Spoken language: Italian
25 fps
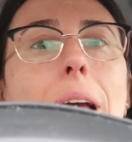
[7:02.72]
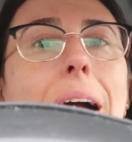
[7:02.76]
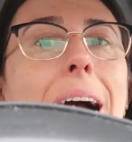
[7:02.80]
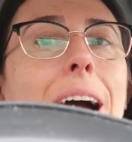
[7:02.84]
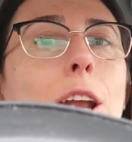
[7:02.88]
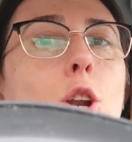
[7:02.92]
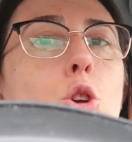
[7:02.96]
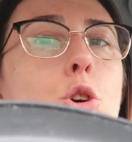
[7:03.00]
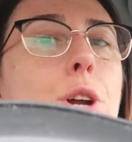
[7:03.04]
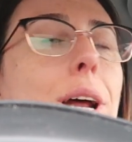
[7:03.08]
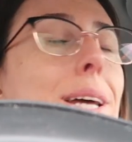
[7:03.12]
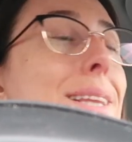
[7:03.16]

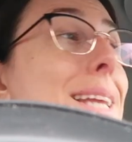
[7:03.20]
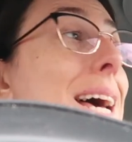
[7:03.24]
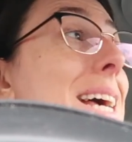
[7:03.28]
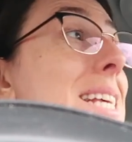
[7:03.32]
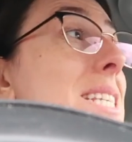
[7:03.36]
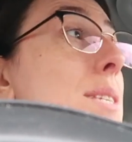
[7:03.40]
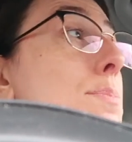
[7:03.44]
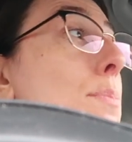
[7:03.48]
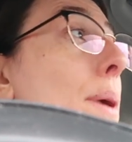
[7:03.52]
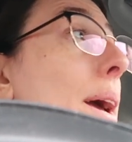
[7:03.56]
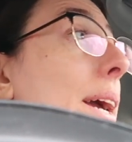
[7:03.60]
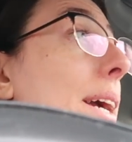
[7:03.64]
allora
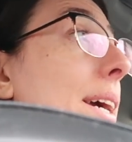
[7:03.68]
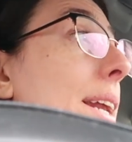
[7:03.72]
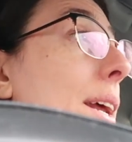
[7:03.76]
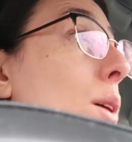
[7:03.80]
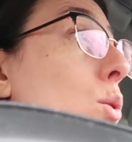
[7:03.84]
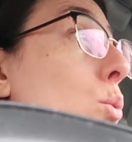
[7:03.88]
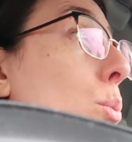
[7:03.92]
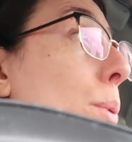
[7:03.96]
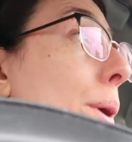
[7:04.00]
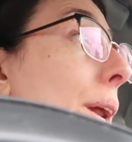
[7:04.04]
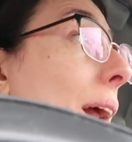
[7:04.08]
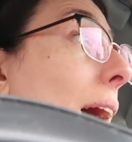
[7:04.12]
dust bag
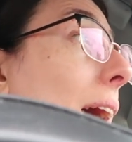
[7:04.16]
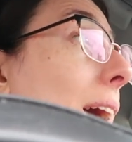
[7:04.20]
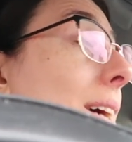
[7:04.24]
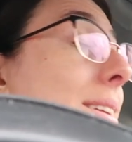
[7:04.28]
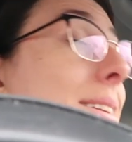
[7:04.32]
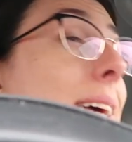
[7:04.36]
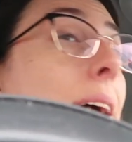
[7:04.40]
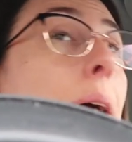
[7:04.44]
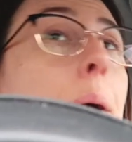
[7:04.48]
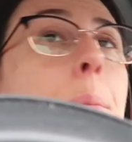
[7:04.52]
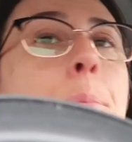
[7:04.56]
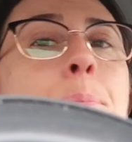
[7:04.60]

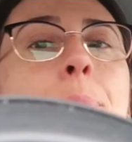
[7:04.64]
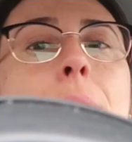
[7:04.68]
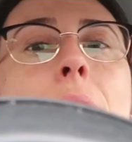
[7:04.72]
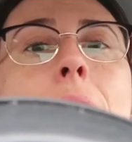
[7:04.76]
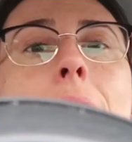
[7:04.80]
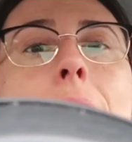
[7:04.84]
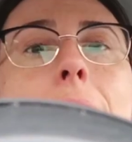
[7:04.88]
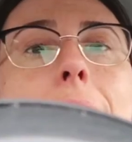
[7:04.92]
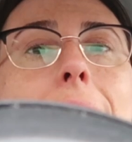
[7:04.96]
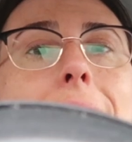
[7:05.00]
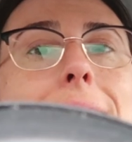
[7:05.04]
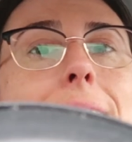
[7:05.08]
recuperate
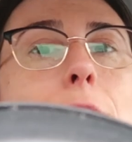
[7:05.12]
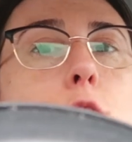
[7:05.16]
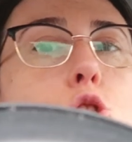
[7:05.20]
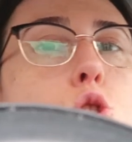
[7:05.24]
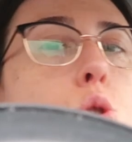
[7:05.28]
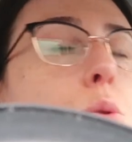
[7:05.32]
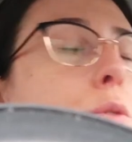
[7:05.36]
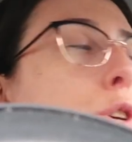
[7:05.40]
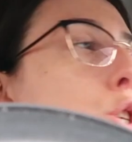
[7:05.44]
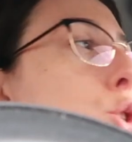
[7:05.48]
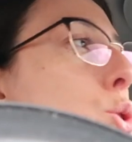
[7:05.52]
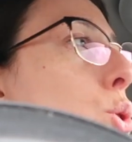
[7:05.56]

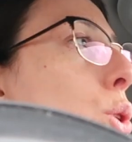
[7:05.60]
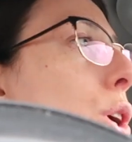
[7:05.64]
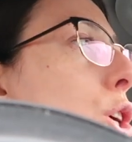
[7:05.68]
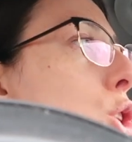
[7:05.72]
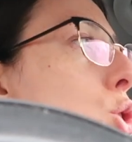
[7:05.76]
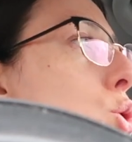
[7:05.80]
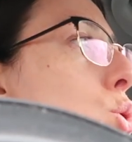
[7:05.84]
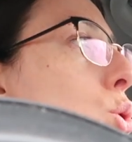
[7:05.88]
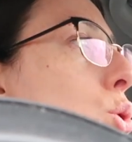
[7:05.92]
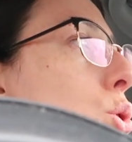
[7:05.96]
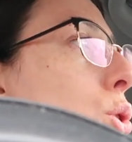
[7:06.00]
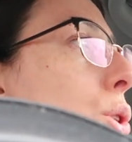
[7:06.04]
adesso visto
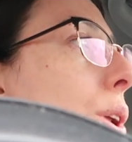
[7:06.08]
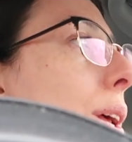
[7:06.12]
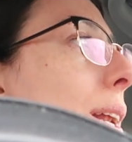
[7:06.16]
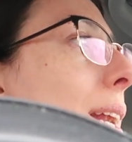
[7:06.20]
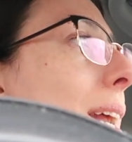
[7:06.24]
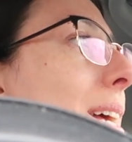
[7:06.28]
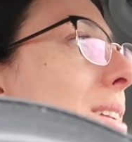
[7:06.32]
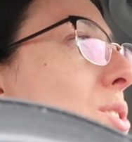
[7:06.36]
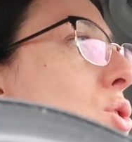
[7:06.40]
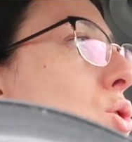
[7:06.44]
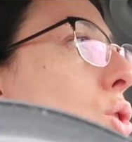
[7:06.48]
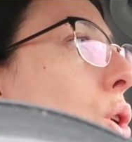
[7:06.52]
che sono
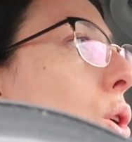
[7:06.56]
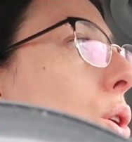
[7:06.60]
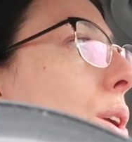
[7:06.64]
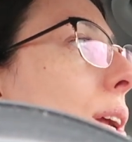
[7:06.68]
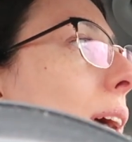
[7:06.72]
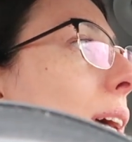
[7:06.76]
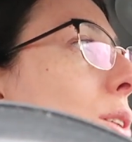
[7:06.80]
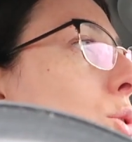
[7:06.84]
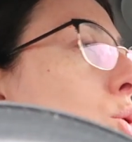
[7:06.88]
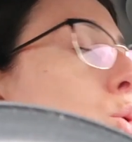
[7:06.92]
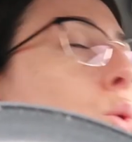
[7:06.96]
nella zona